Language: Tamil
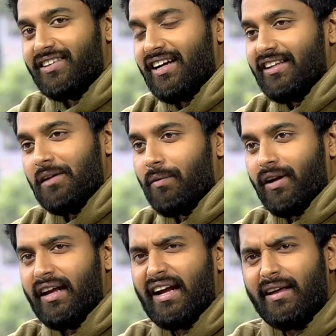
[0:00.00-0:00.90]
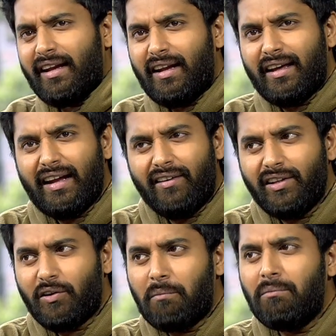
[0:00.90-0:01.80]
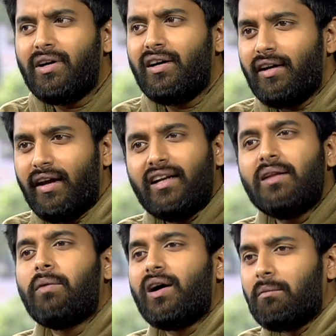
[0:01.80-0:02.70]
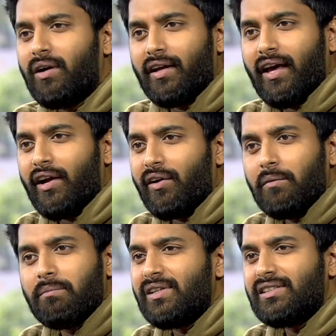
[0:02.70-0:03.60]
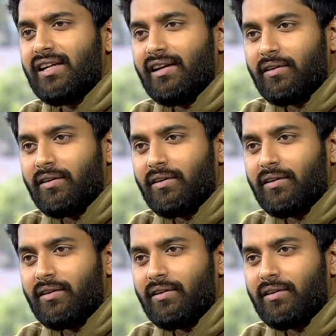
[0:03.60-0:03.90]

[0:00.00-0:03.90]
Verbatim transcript: கெடுதல் பண்ணல ஆனா என்னன்னா நான் வந்து ரொம்ப எட்டி பார்க்க மாட்டேன் யாரோடையும் பர்சனல்